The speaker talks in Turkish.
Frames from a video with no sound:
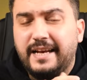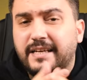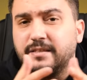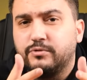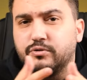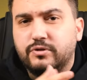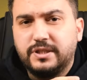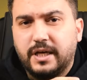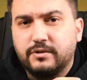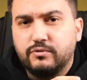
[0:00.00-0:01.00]
herhangi bir soru
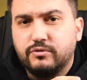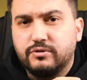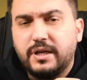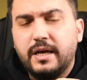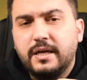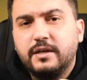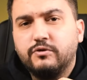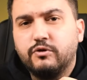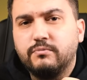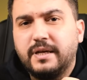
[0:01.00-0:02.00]
işareti olursa
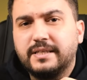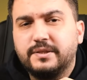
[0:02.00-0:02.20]
yorumlar